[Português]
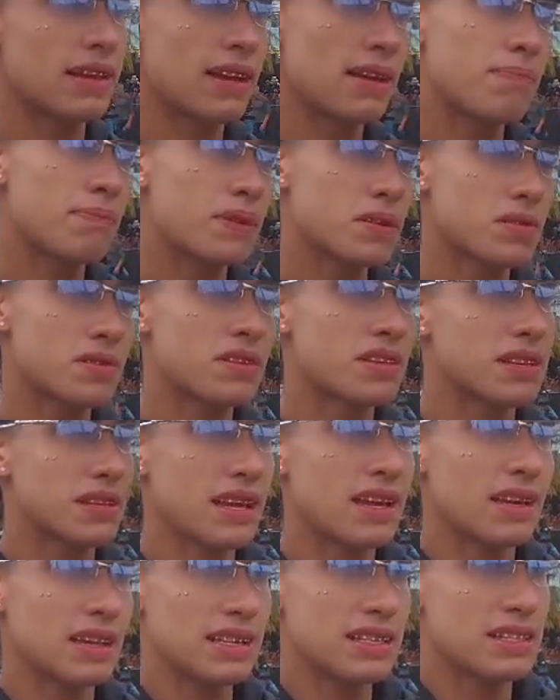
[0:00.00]
Tem pessoas que
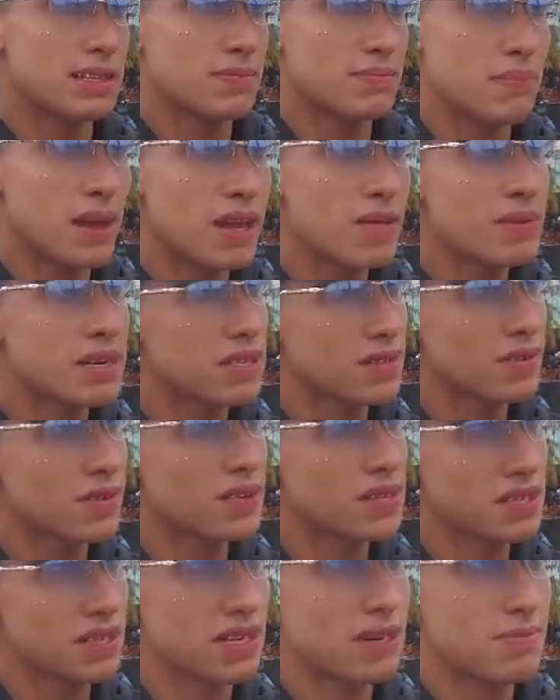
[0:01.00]
têm crises bem mais
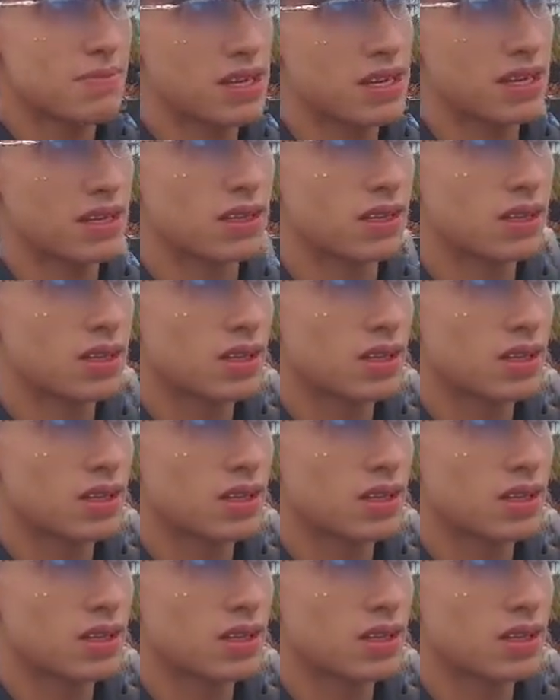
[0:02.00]
fortes que a minha